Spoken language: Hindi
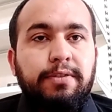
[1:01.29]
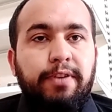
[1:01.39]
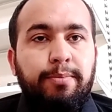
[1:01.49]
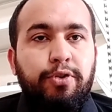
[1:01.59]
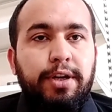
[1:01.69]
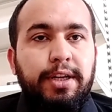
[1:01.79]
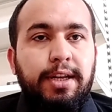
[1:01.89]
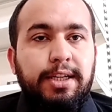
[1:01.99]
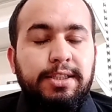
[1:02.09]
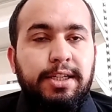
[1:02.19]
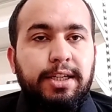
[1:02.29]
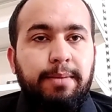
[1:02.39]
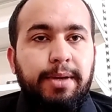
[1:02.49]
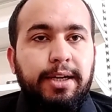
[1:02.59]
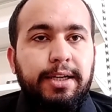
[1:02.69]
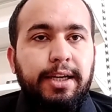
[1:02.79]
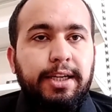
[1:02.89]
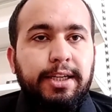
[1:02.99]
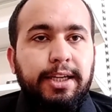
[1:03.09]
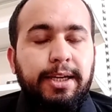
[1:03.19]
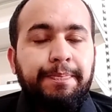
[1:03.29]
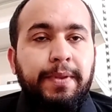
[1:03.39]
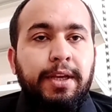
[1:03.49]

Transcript: फेबररी लास्ट डेट है अप्लाई करने की ठीक है